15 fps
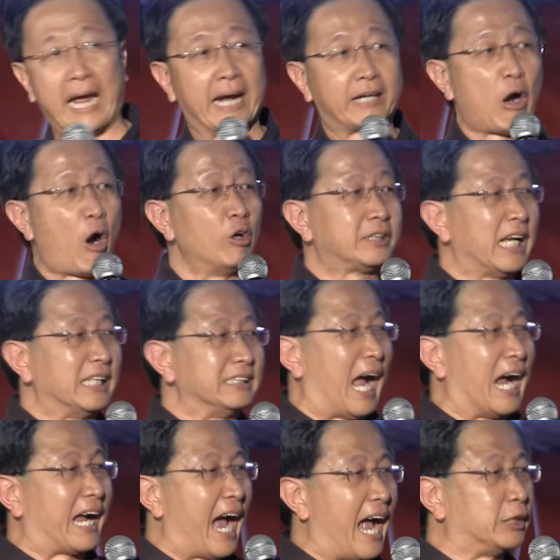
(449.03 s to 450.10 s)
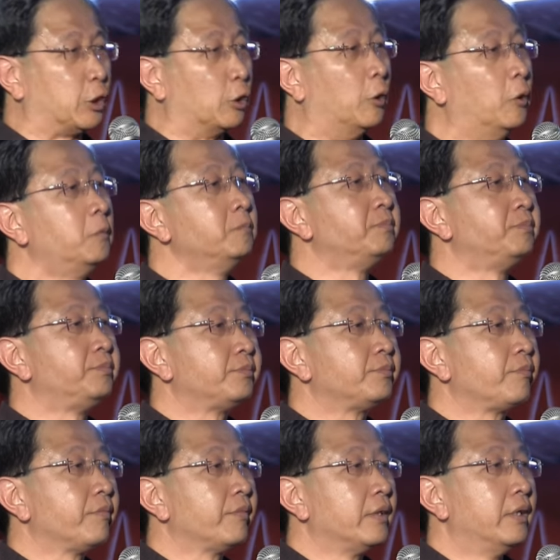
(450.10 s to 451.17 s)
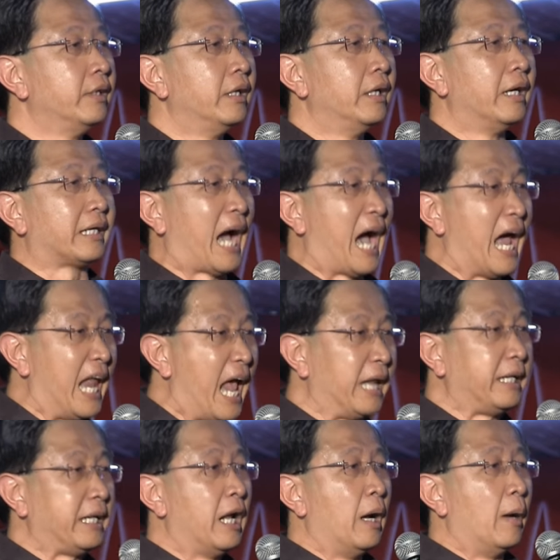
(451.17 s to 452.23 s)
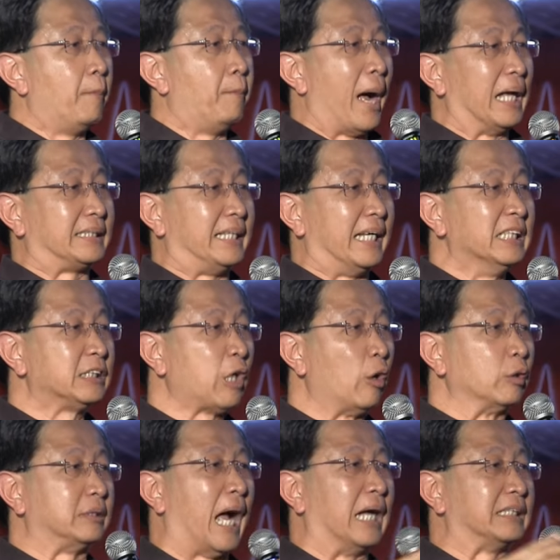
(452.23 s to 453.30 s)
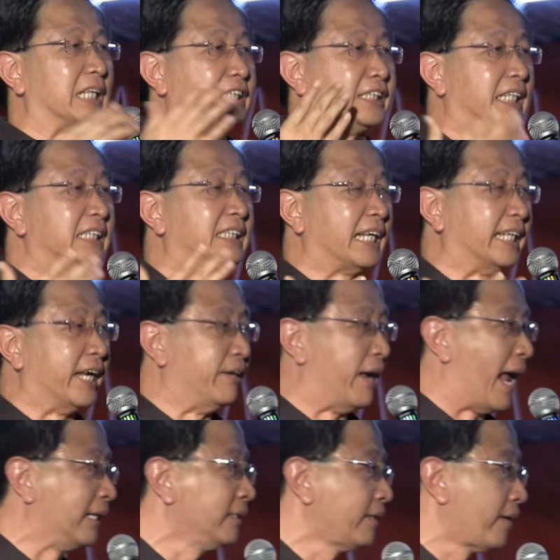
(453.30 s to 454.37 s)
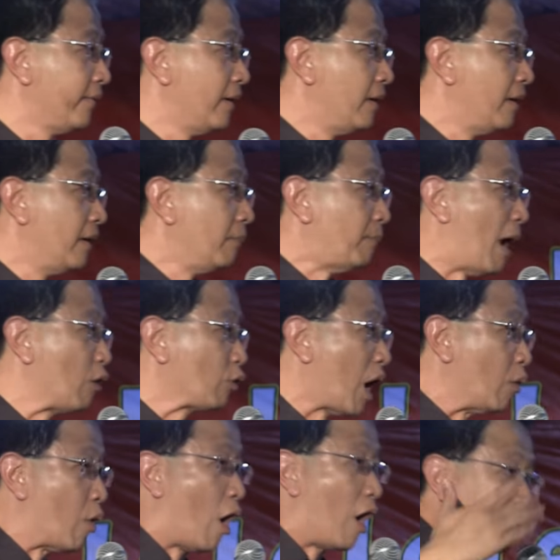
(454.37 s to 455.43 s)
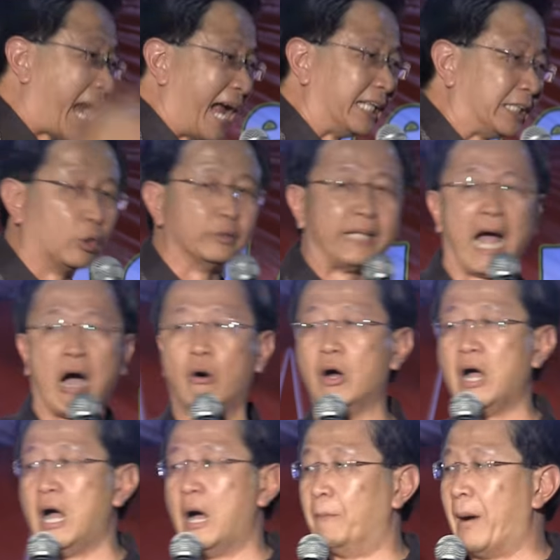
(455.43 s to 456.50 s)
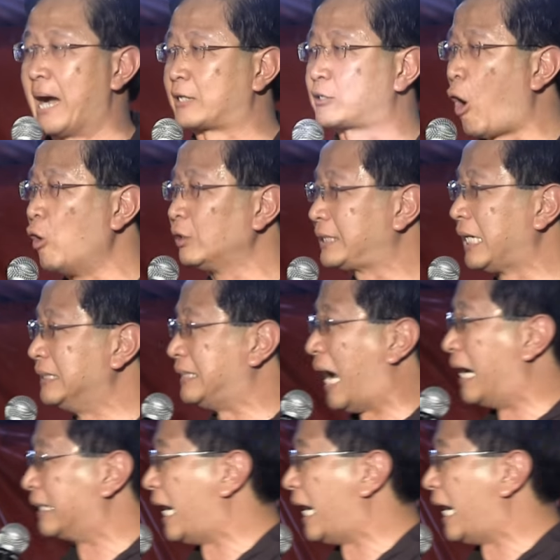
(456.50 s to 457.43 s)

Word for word: 给公正党开除，卡列把行动党的行政议员，包括我开除掉，把公正